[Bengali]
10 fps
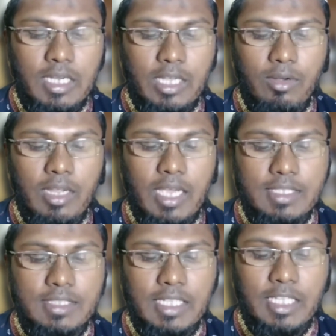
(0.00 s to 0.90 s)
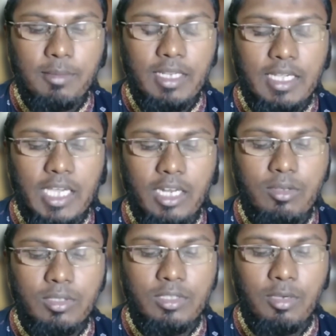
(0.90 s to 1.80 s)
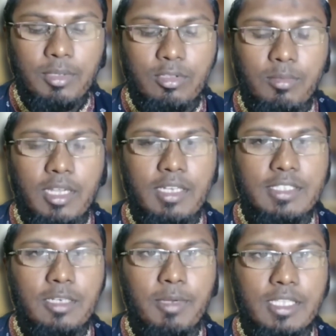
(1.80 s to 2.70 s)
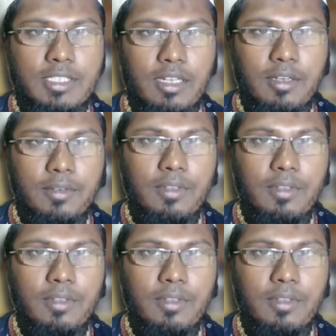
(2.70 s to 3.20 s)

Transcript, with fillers: কারণ আজ না থামালে কাল ক্ষতি হবে তোমার নিজের বাচ্চার